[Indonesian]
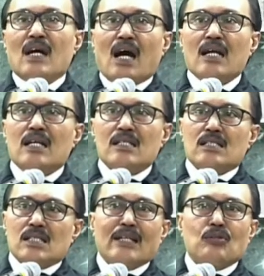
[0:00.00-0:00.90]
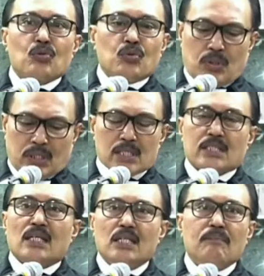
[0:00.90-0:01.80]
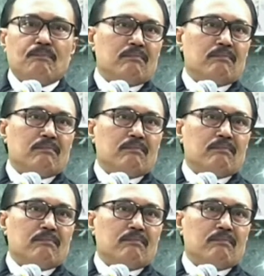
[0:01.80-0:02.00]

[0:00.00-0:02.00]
ada satu terselip